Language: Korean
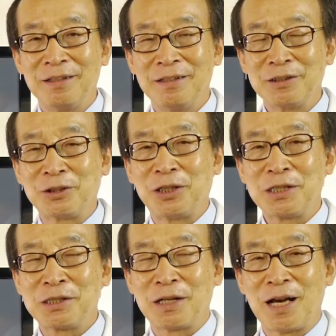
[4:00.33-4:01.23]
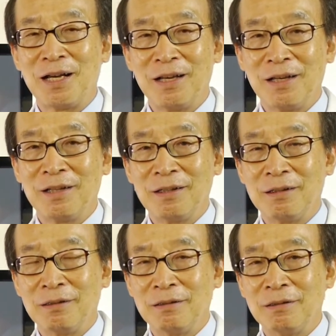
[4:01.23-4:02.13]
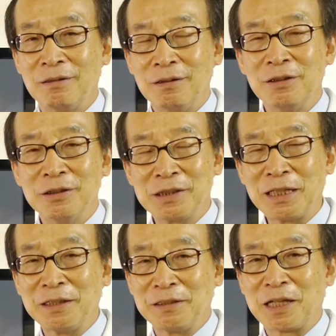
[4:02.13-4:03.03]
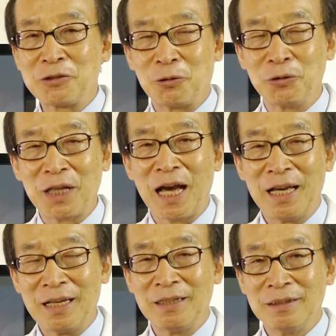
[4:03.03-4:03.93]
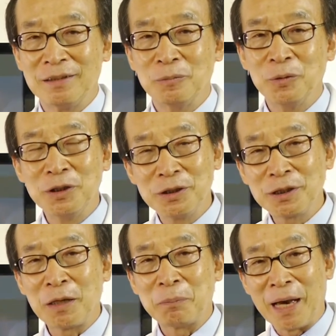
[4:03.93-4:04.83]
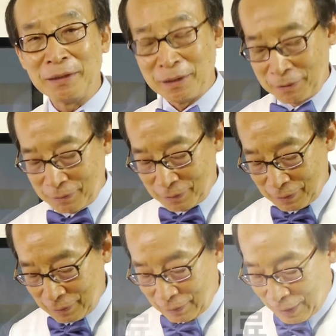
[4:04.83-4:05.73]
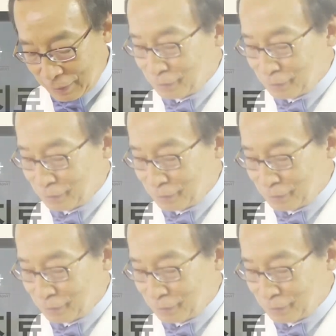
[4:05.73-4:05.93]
스트레스가 이런 장애를 가져온다. 뭐 이렇게 반대를 하는